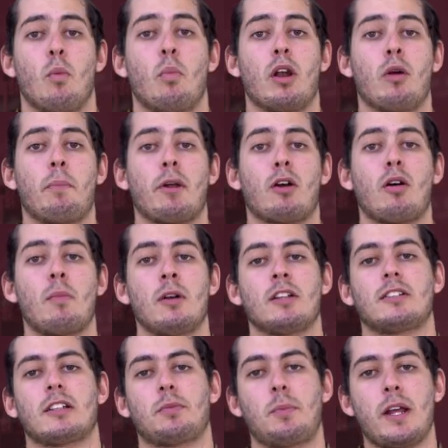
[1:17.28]
Bueno, pero ¿cómo
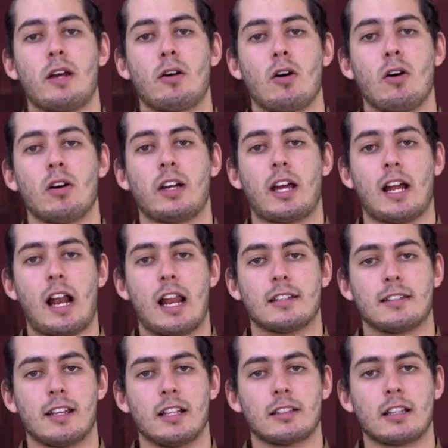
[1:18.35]
les explico que a la
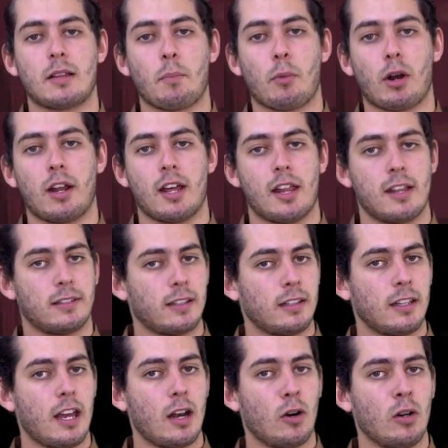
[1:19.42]
siguiente temporada
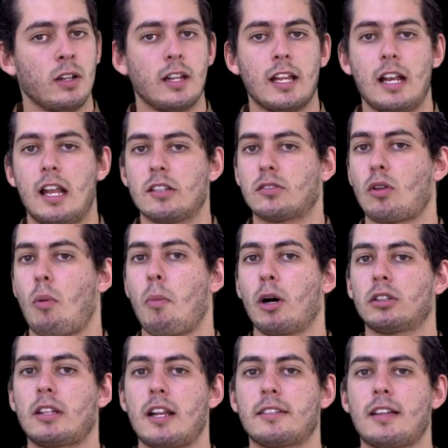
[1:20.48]
descendieron y les
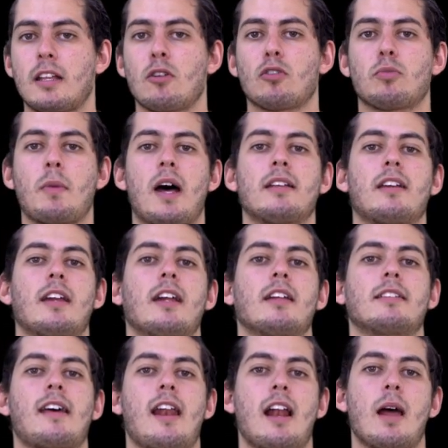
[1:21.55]
tomó tres años más
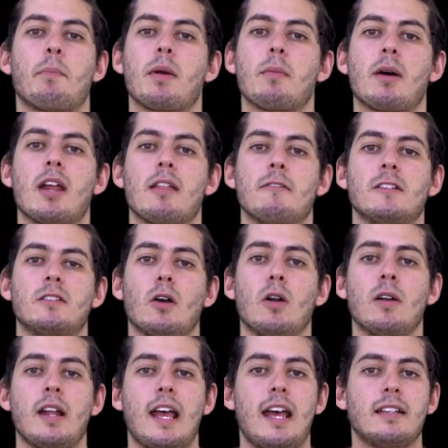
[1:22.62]
regresar a la primera
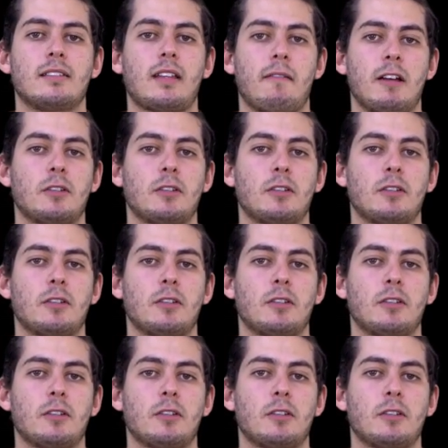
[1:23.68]
división, esta